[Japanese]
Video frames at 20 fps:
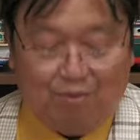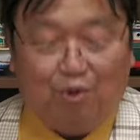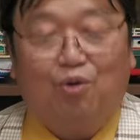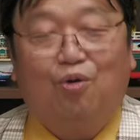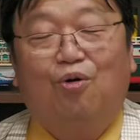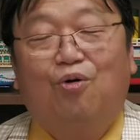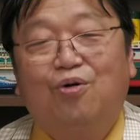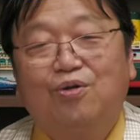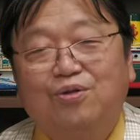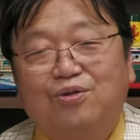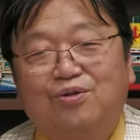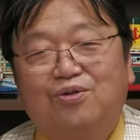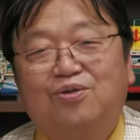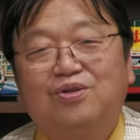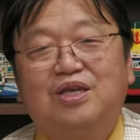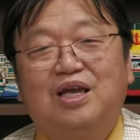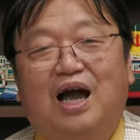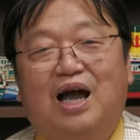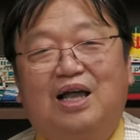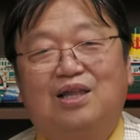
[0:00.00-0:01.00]
もう本当
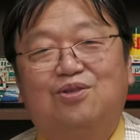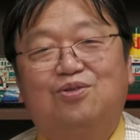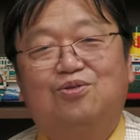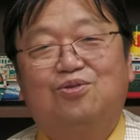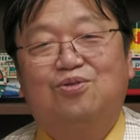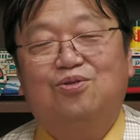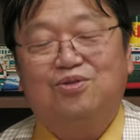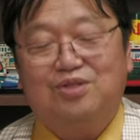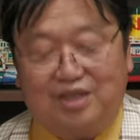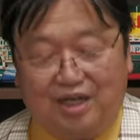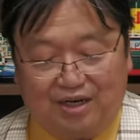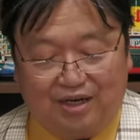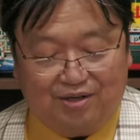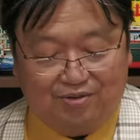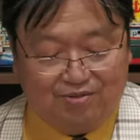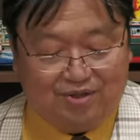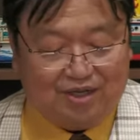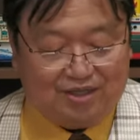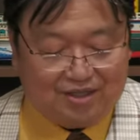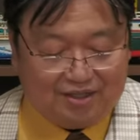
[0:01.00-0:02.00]
に圧倒され
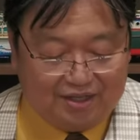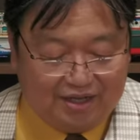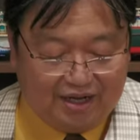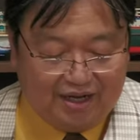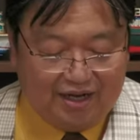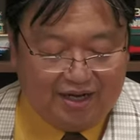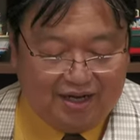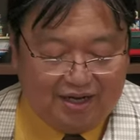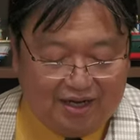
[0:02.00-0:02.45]
るですね、